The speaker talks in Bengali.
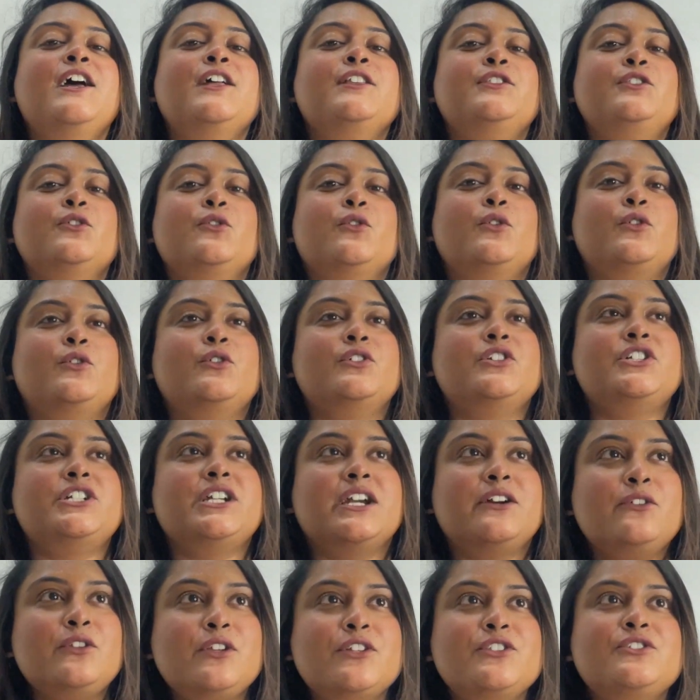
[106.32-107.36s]
তো
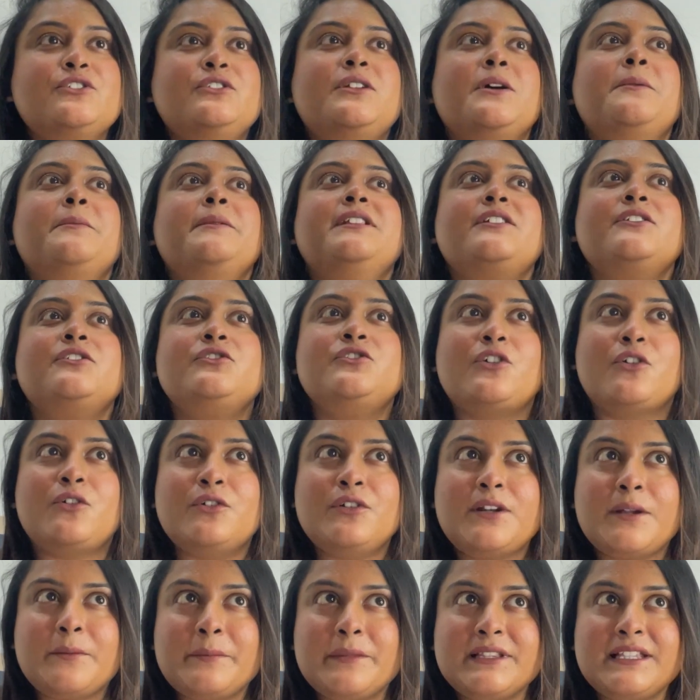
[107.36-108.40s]
সেগুলোর জন্য আমাদের
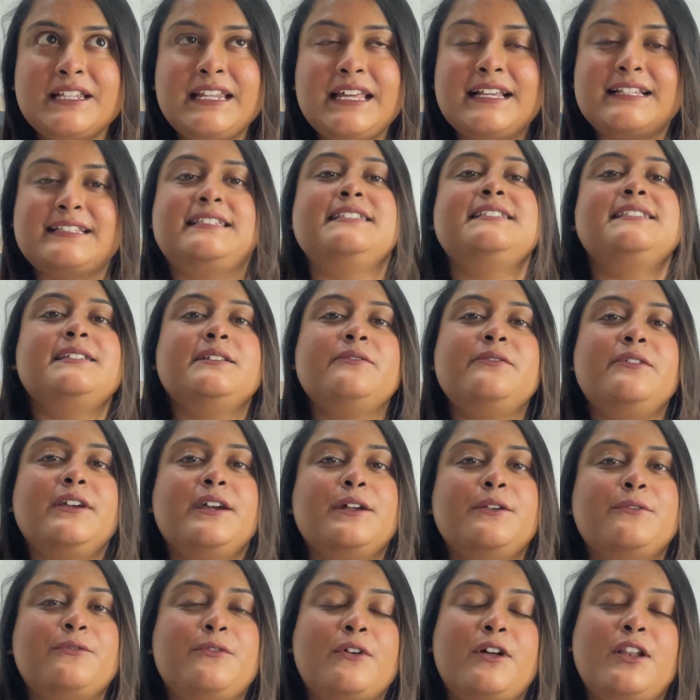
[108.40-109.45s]
যখন আমাদের এক্সেসিভ
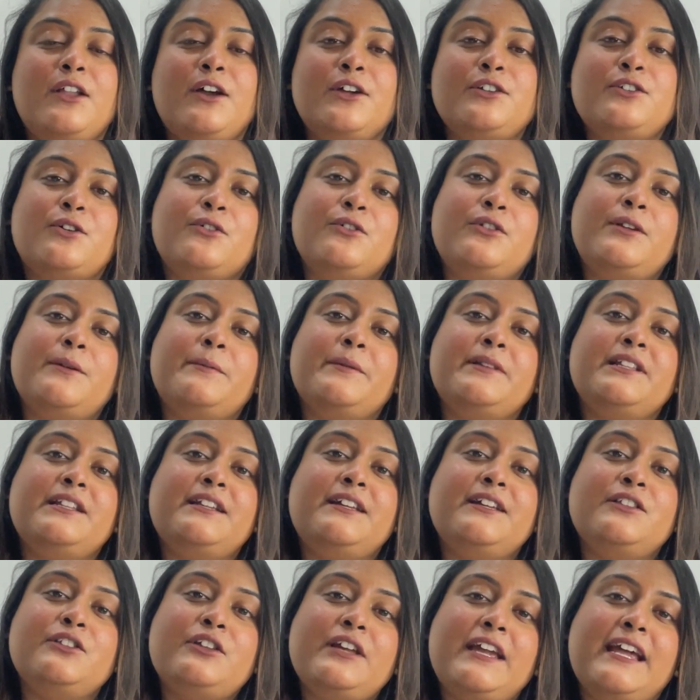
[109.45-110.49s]
হেয়ার ফল হয় তখন আমাদের
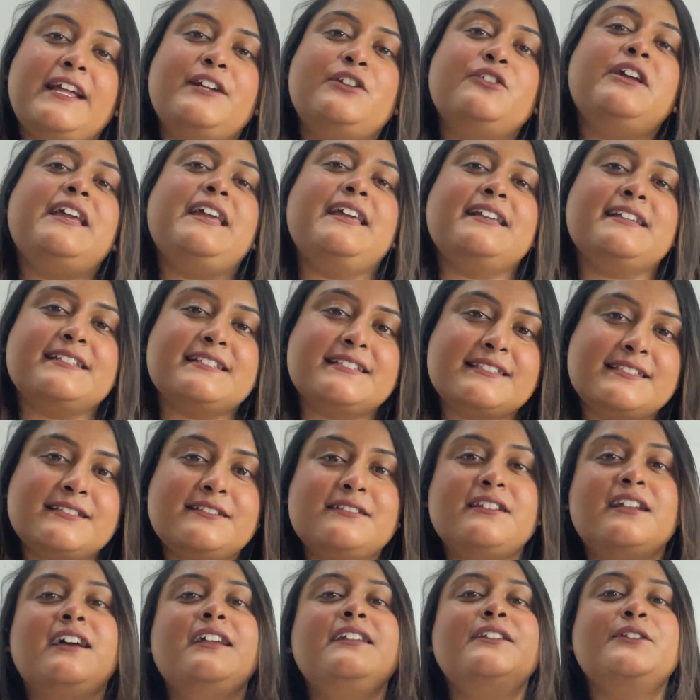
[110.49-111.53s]
কিন্তু একটু
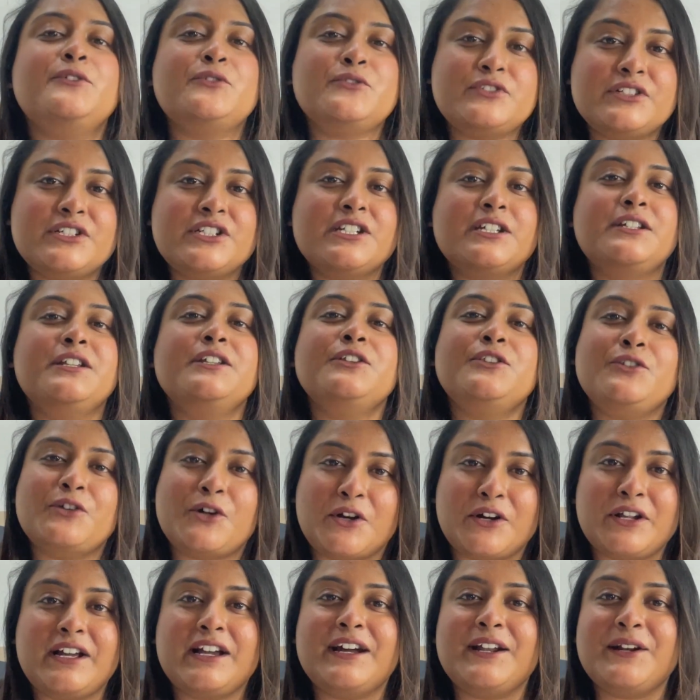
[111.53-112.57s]
এক্সট্রা নিউট্রিশনের
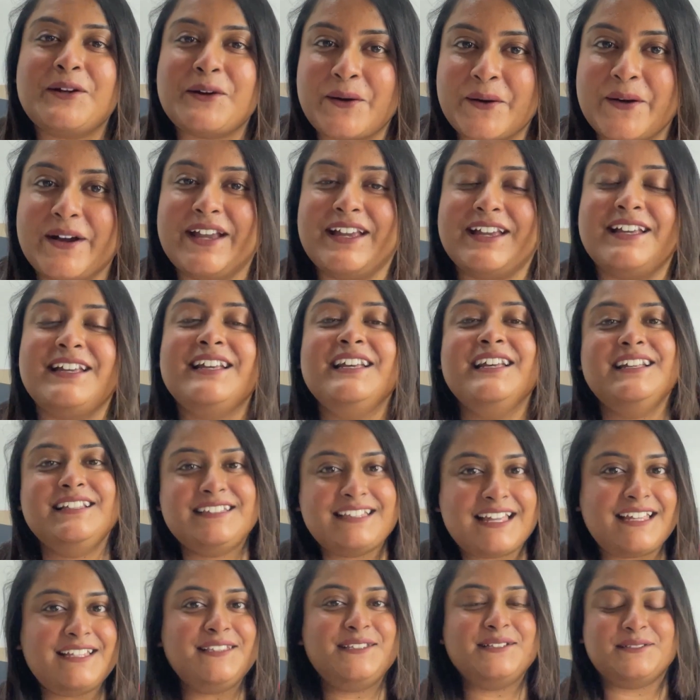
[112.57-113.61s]
দরকার হয়
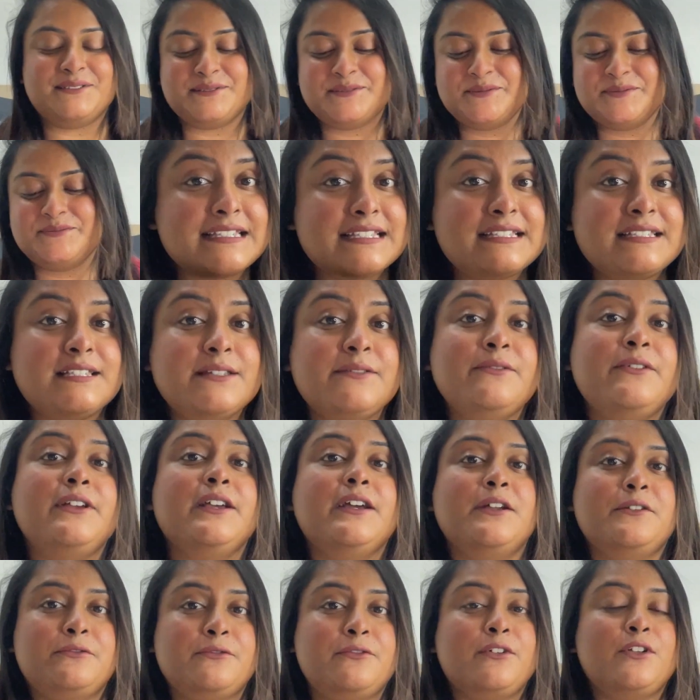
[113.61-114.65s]
তাই তো এক্সেসিভ
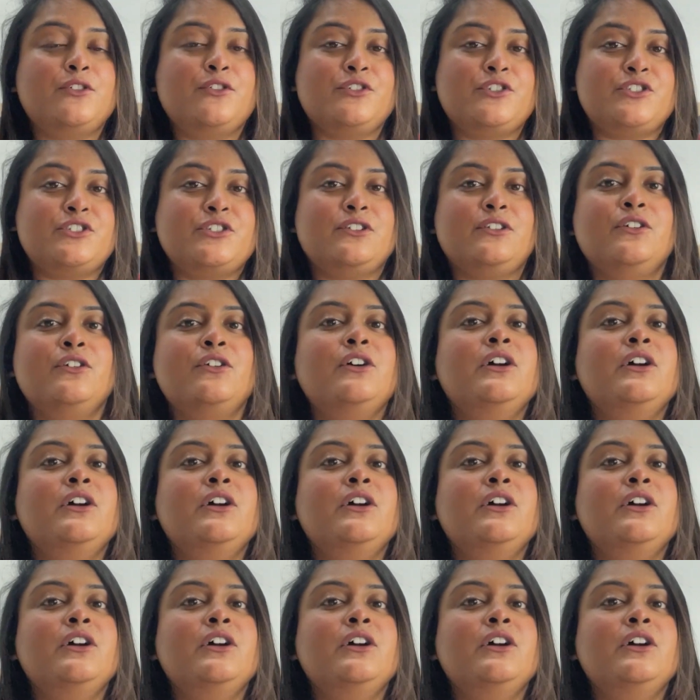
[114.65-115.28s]
হেয়ার ফল হচ্ছিল